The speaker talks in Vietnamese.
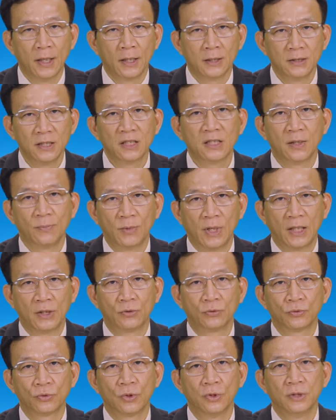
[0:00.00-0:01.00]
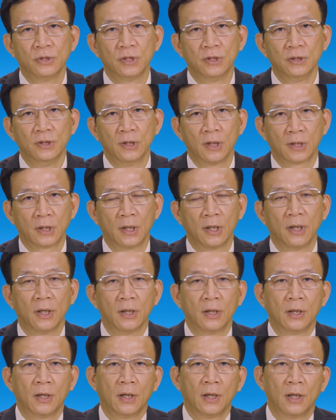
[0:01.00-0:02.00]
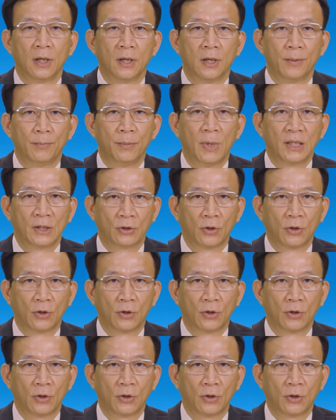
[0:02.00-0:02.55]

Nhân dịp này chúng tôi xin được bày